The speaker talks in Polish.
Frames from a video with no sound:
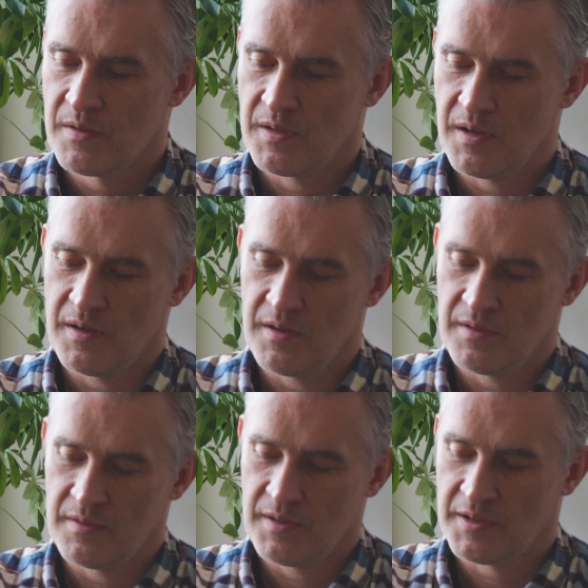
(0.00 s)

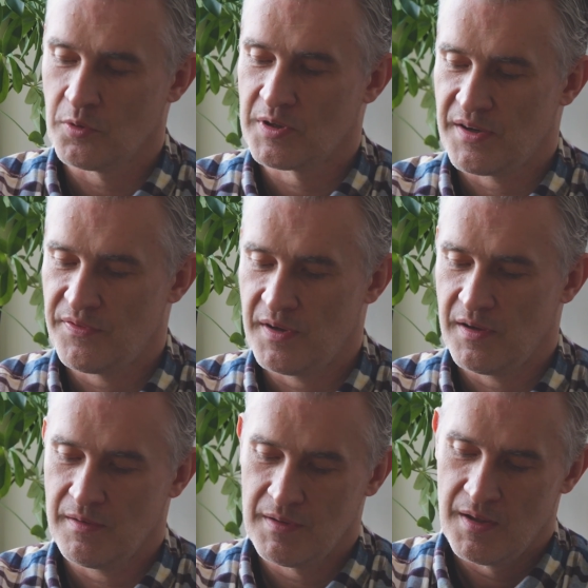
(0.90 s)
na, na
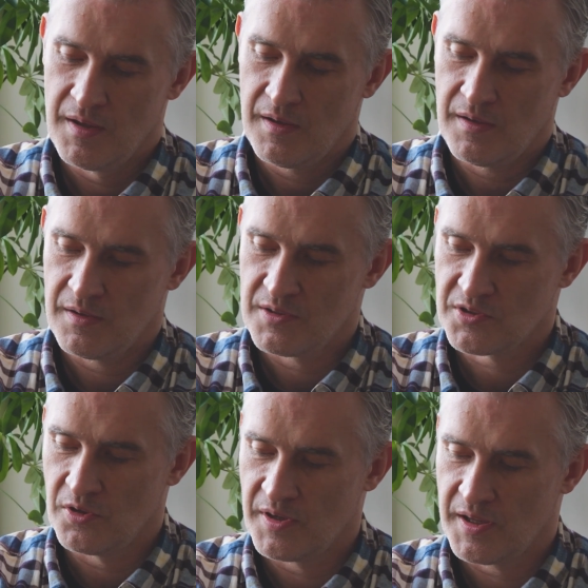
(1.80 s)
geografa, E,
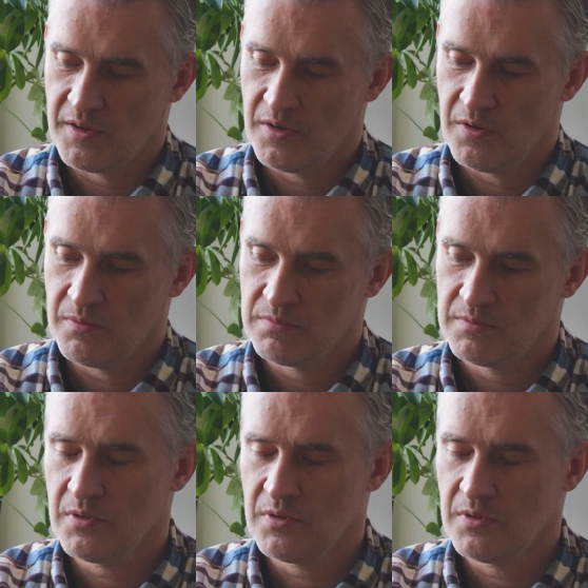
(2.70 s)
szkolnego.